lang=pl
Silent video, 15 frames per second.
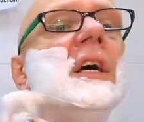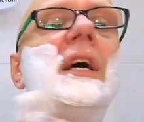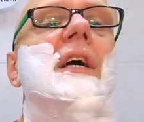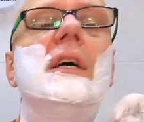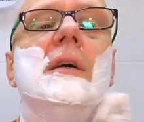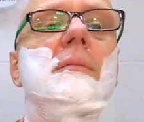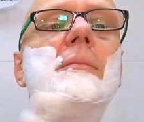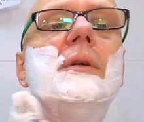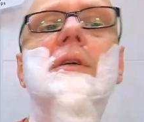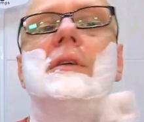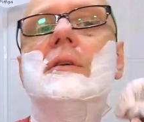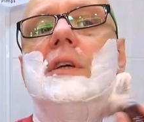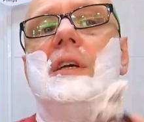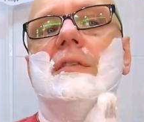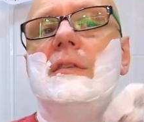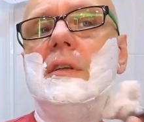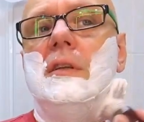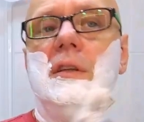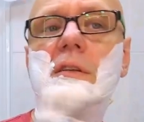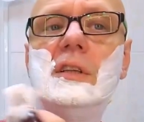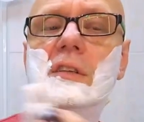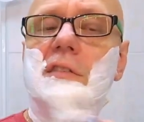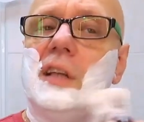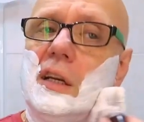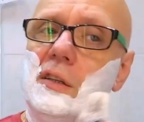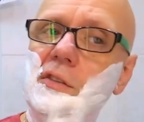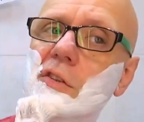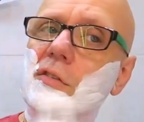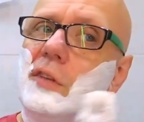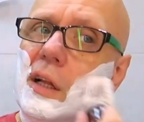E, e, jest inny ten start
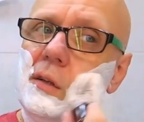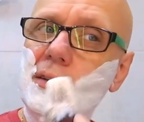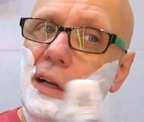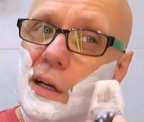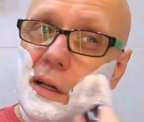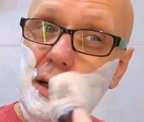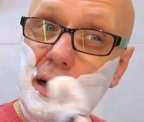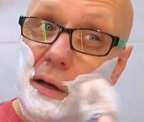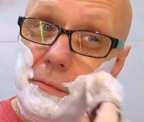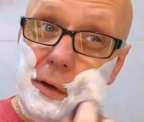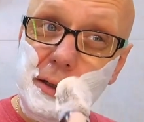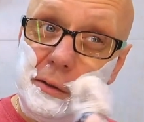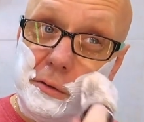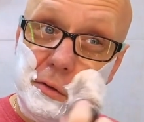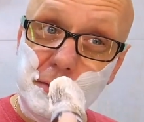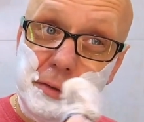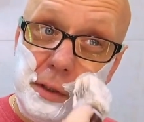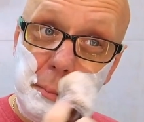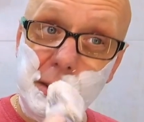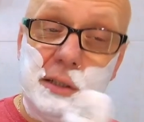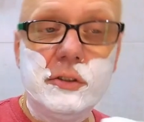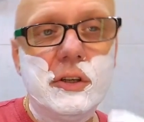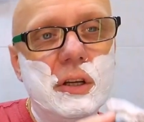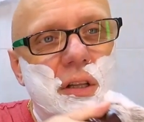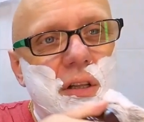niż ostatnio, ale efekt końcowy nie będzie